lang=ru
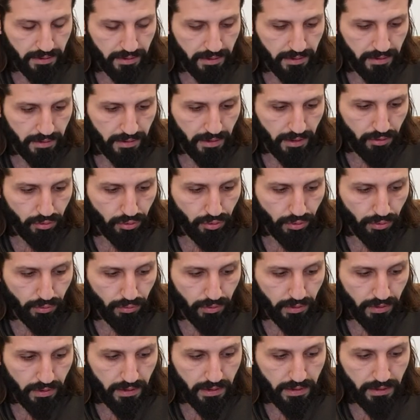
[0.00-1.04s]
Э, насчет
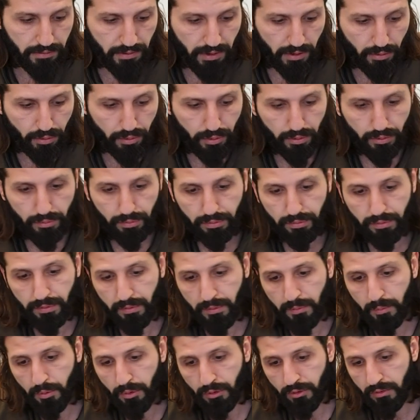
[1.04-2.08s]
вот этих звонков,
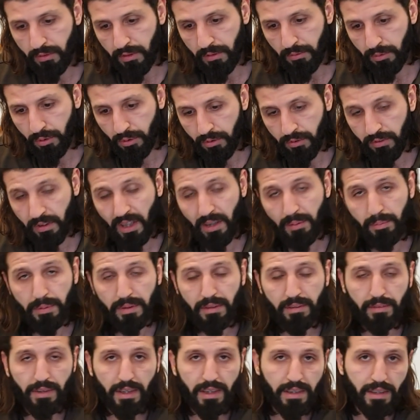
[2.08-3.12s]
вы можете и в Турксель
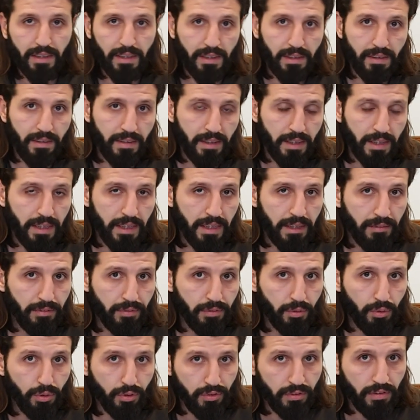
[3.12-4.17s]
позвонить, и
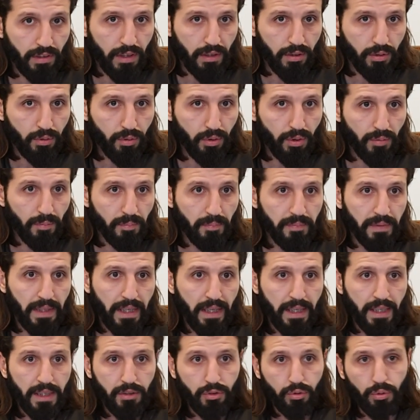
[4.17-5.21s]
в Турктелеком,
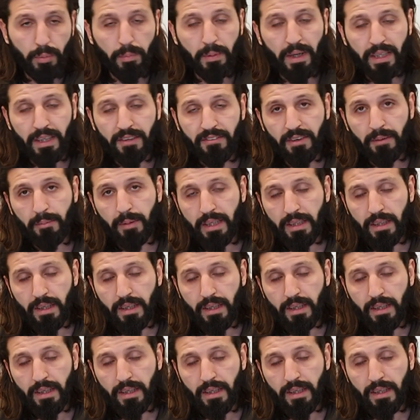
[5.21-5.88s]
чтобы они вам